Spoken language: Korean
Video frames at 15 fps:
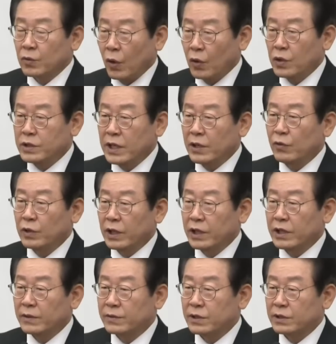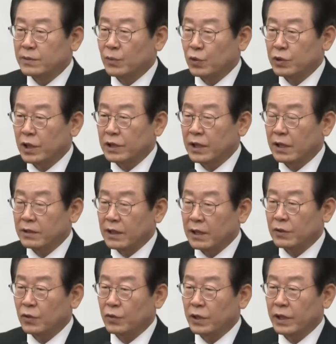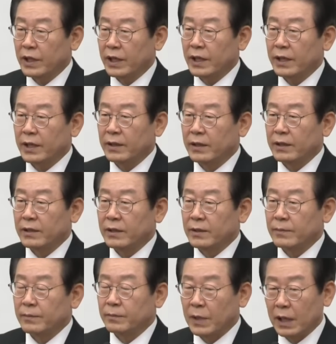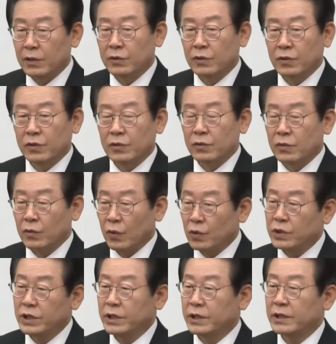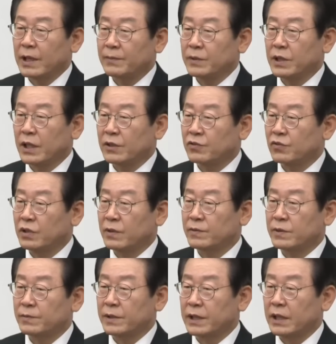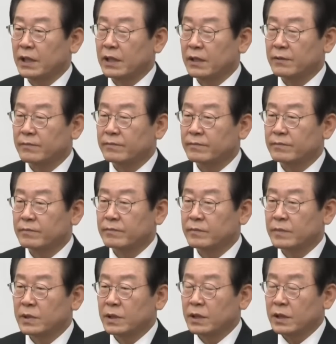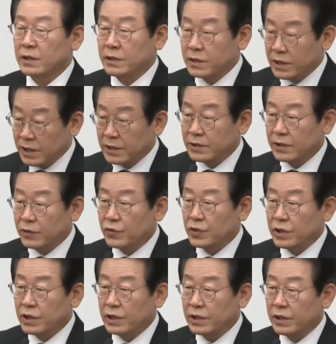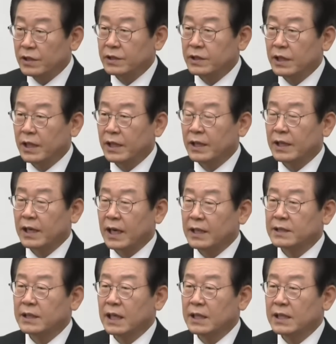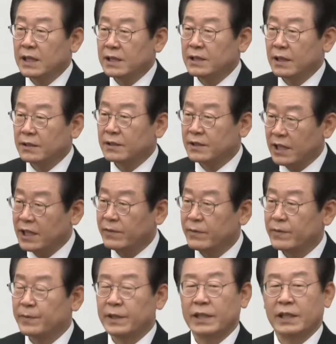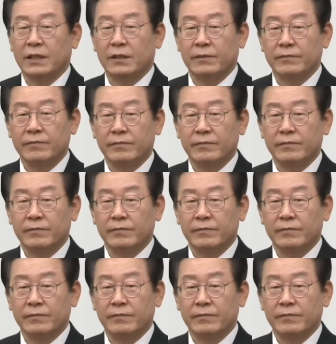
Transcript: 통제 권한이 없어서 못했다는 대통령의 말도 도저히 납득할 수가 없습니다. 질서 유지는 경찰의 가장 1차적 책임입니다.